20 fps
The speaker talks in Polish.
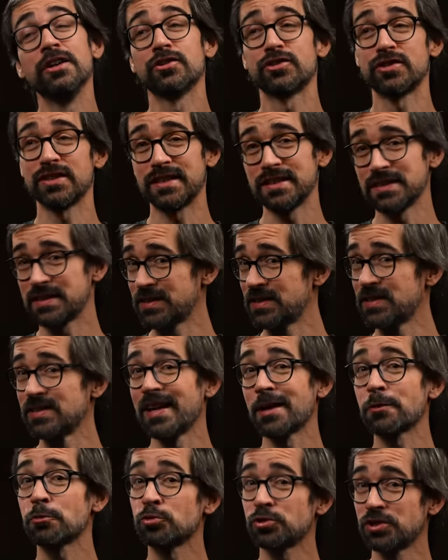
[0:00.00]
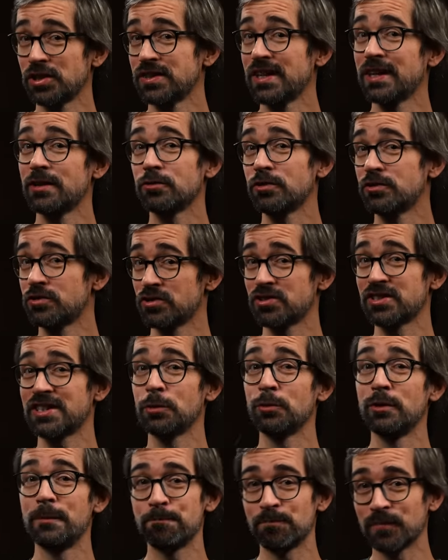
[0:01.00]
że ten scenariusz, te dialogi
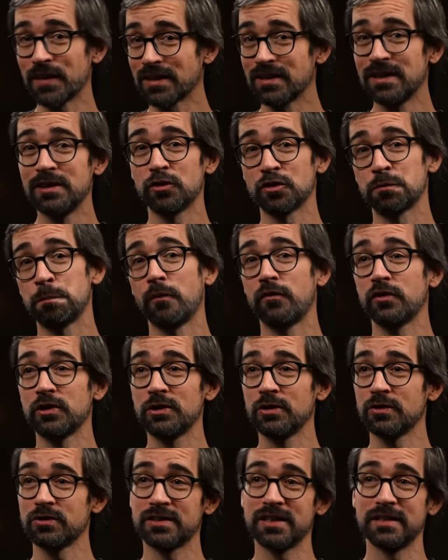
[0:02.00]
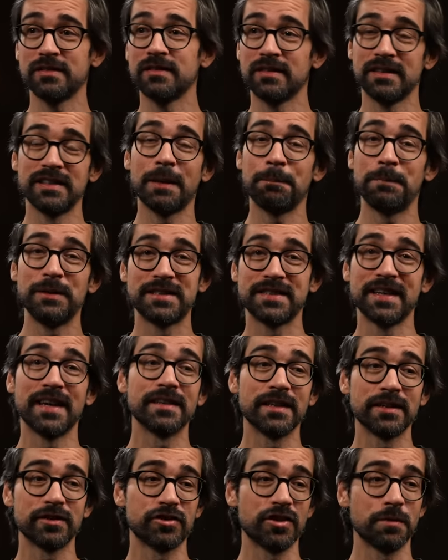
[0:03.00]
zostały na tyle odpowiednio
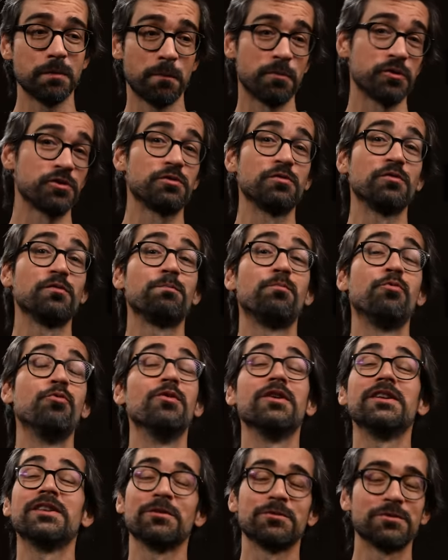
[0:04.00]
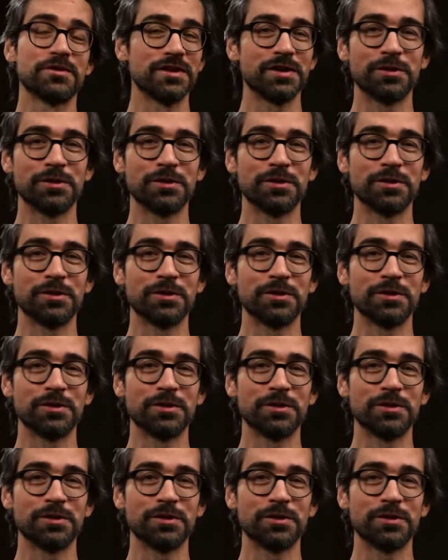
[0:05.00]
napisane, że po prostu płyną z